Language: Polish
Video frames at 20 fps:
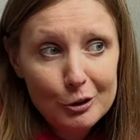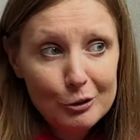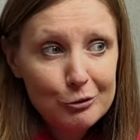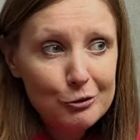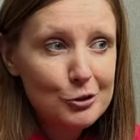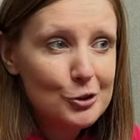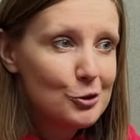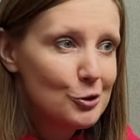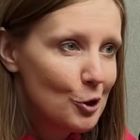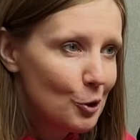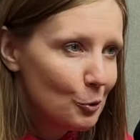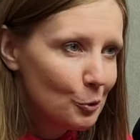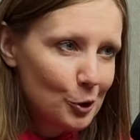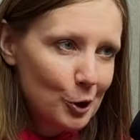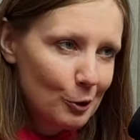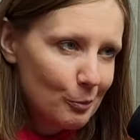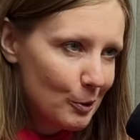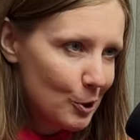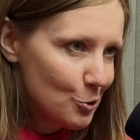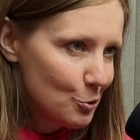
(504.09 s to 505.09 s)
w, ciągu
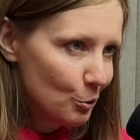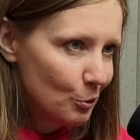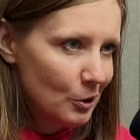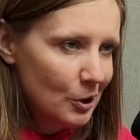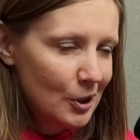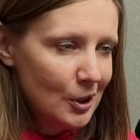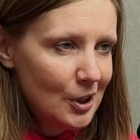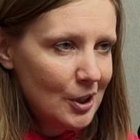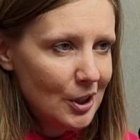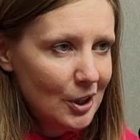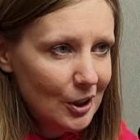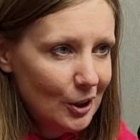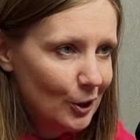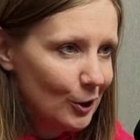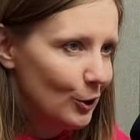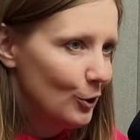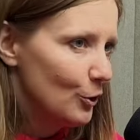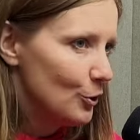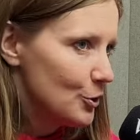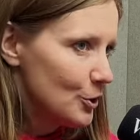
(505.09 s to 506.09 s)
tych pięciu
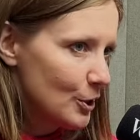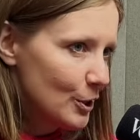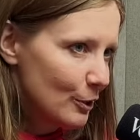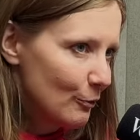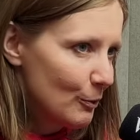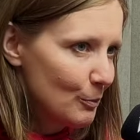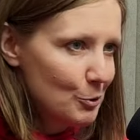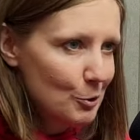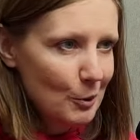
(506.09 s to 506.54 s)
e, godzin, nie wiem,